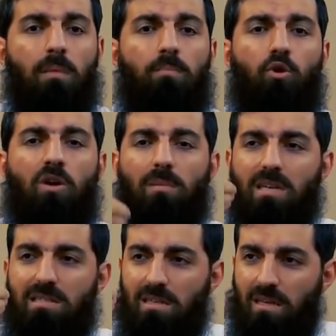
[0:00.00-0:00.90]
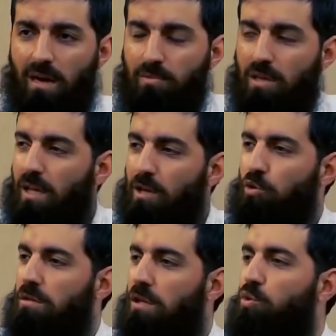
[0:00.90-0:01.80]
Büyük abdestini yaptıktan
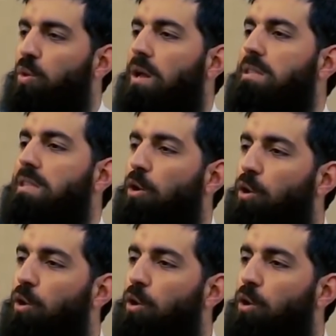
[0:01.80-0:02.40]
sonra da tuvalette